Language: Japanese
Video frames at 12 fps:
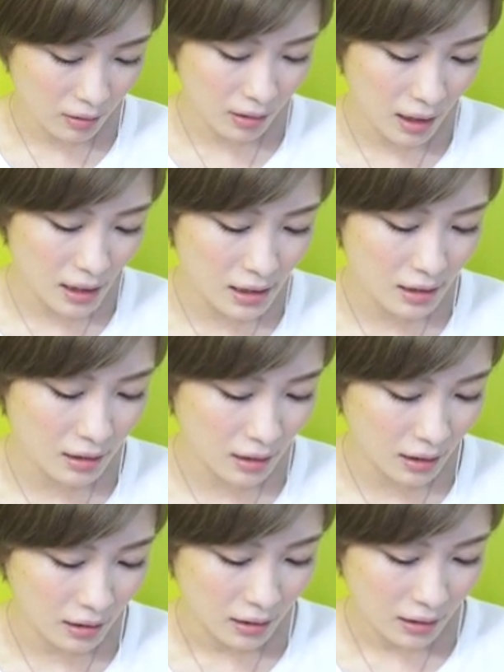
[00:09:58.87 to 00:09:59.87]
これ開始か
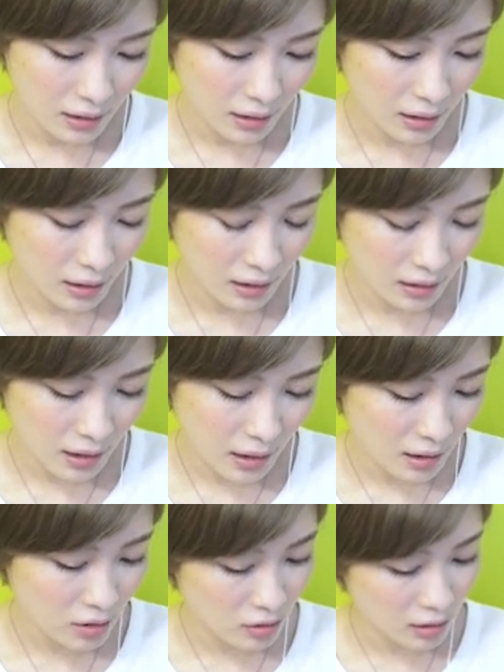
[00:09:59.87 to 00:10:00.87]
ら
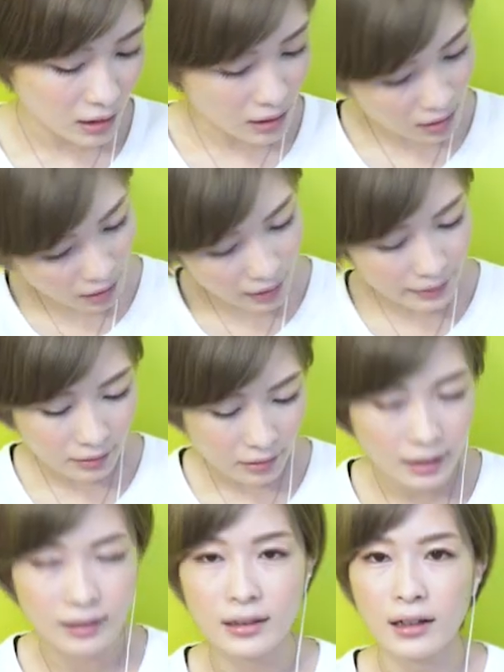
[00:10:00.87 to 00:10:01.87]
72時間
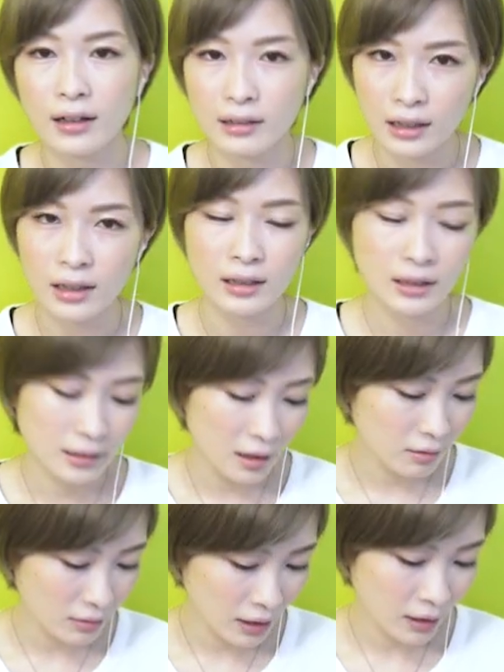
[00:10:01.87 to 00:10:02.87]
限定かな。
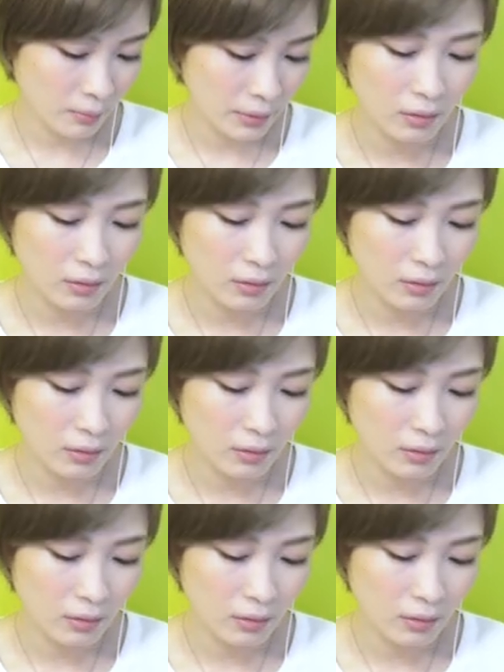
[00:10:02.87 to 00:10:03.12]
なので、